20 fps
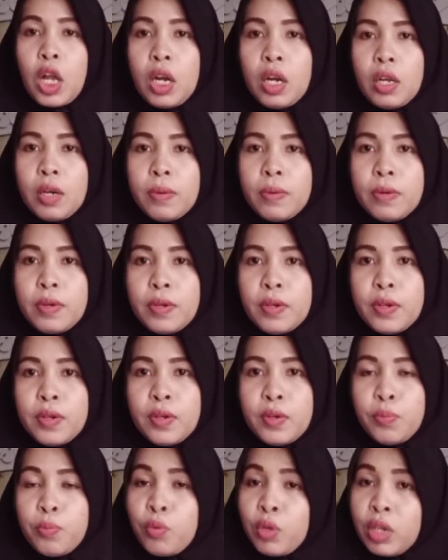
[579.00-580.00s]

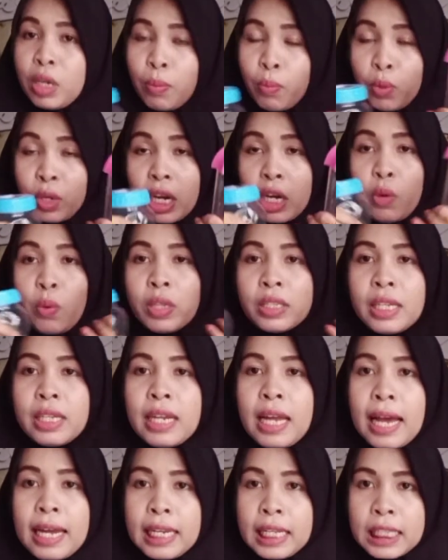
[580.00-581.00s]
kalau bunda-bunda di luar
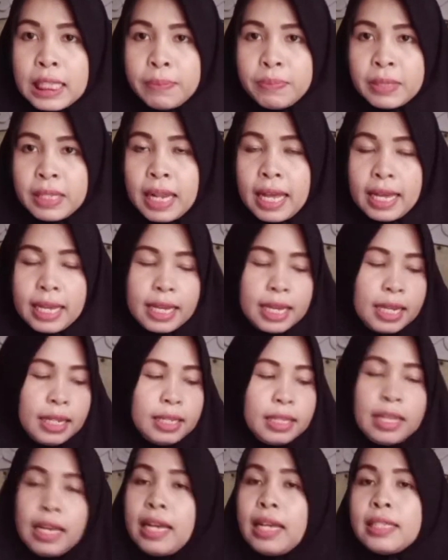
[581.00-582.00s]
sana ada tips
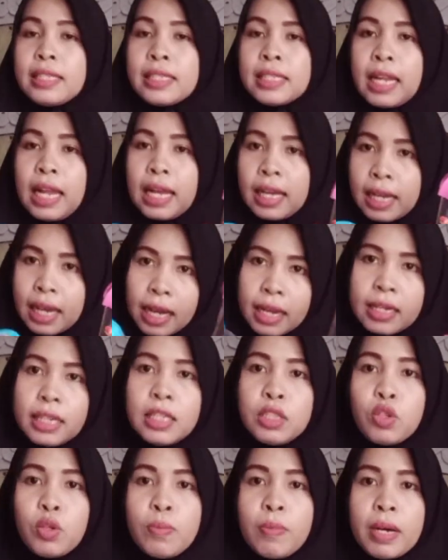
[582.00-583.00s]
lain ya silahkan
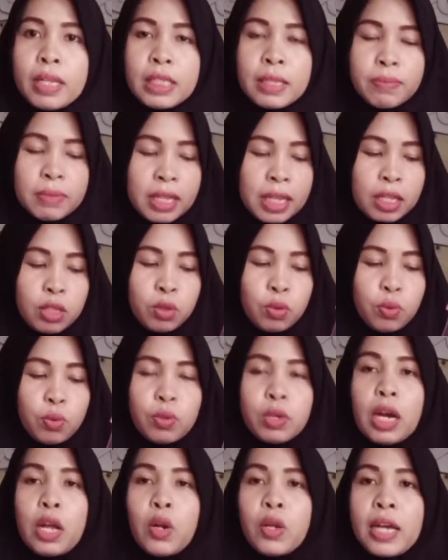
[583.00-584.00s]
dicoba tipsnya
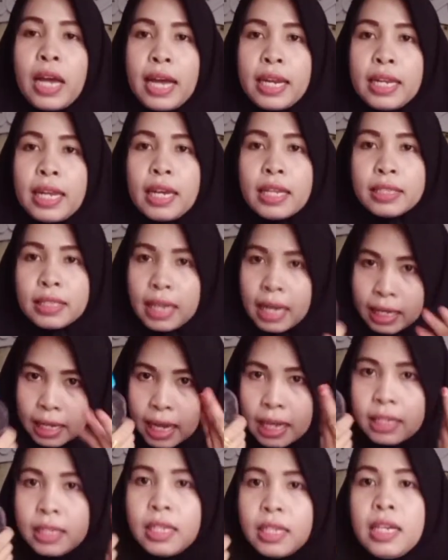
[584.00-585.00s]
itu kalau nggak ada
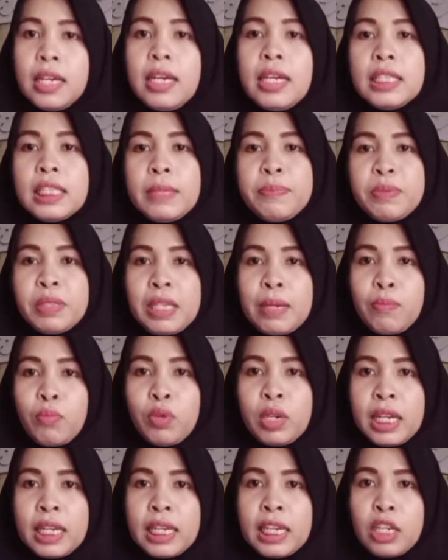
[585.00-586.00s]
silahkan tipsnya
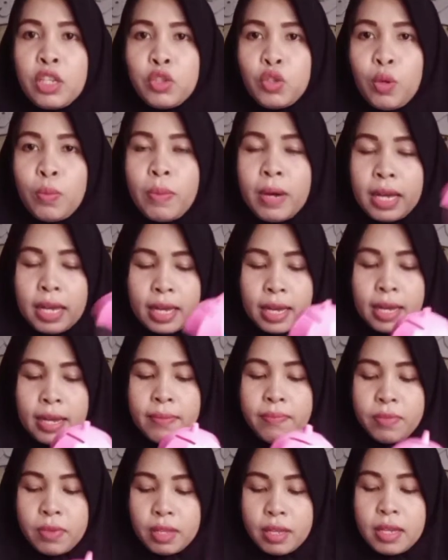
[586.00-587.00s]
bunda ini dicoba
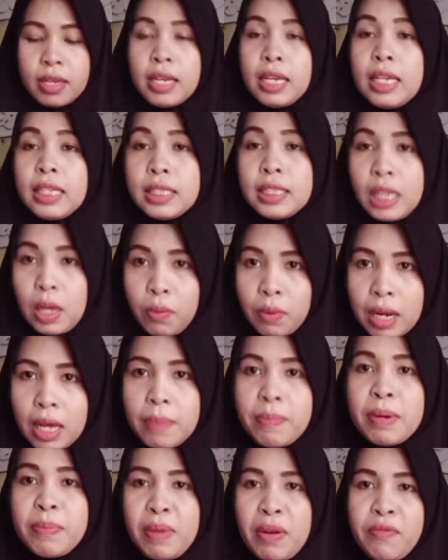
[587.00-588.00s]
ya insya
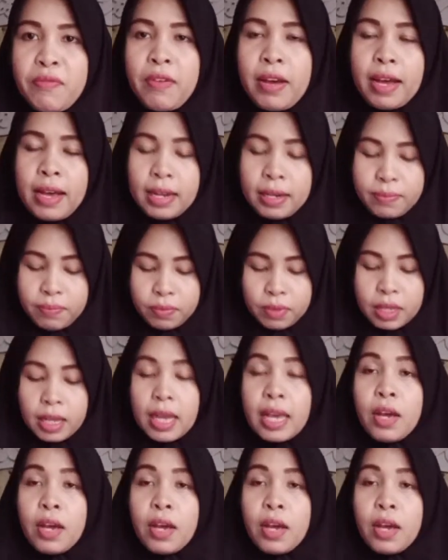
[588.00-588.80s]
Allah bermanfaat